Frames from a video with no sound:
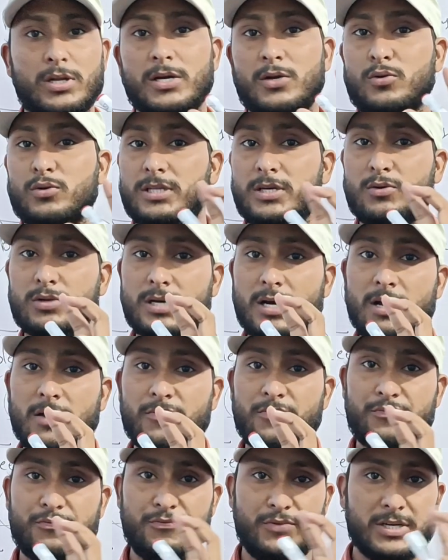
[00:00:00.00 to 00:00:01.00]
फोलिकल होते हैं उनका
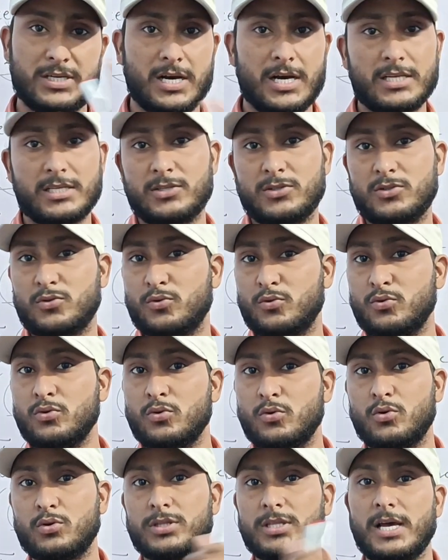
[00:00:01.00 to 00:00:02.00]
विकास शुरू
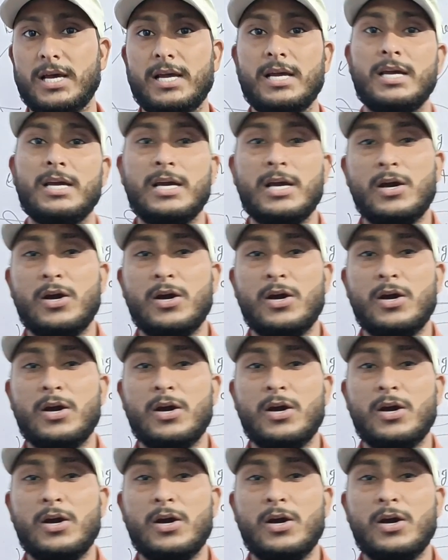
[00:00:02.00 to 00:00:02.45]
होता है